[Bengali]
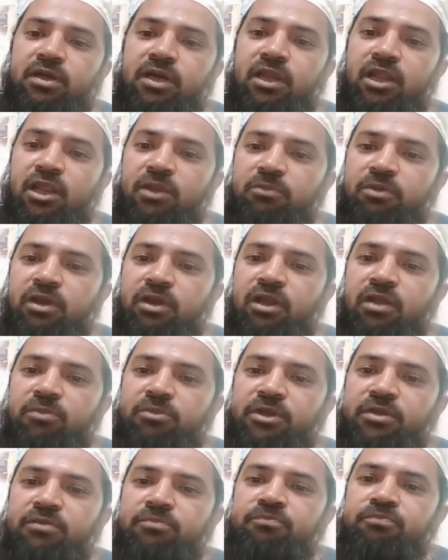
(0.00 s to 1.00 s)
রাবুল
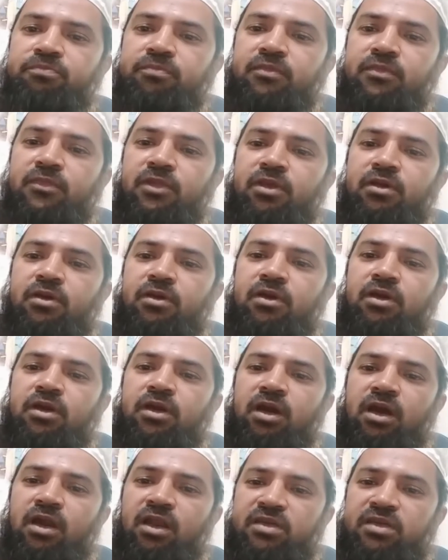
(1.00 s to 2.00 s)
আলমিন
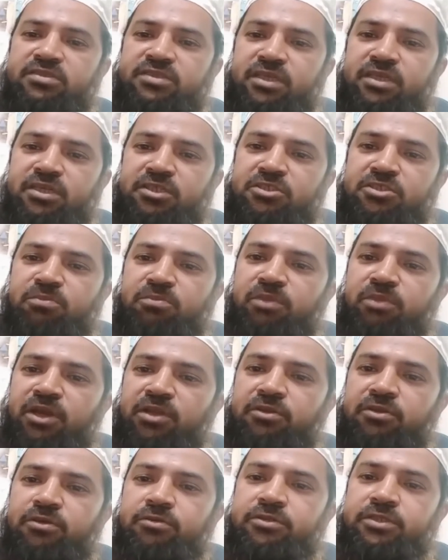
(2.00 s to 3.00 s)
আলাক্সাকে সম্মানিত
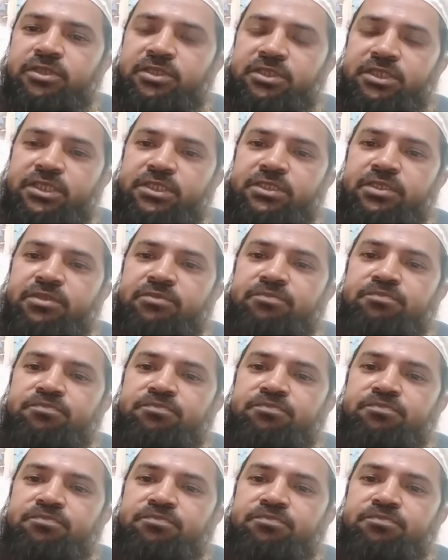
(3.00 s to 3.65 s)
করতে চেয়েছেন